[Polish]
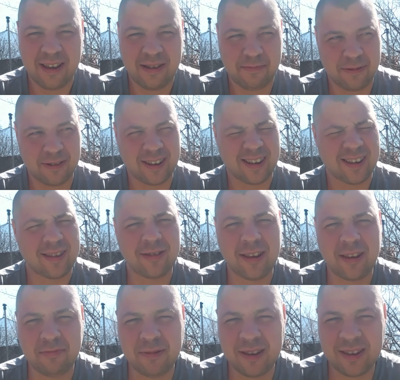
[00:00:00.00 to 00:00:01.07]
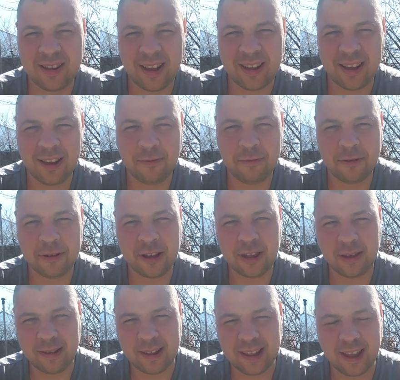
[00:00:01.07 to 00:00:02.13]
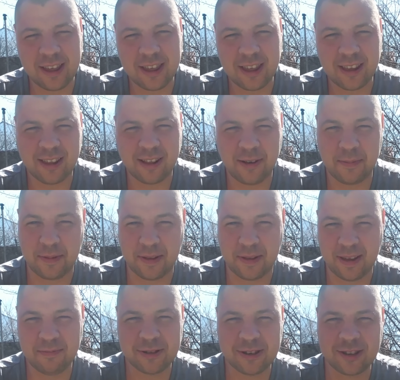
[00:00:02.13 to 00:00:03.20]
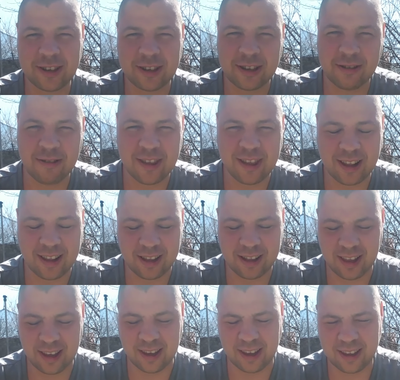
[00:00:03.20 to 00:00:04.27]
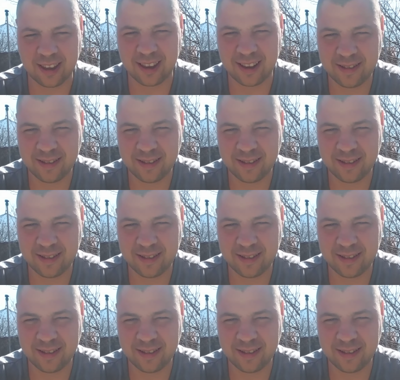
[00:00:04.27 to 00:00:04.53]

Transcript: pokazuje mi na telefonie 19 stopni. Może rzeczywiście tyle jest.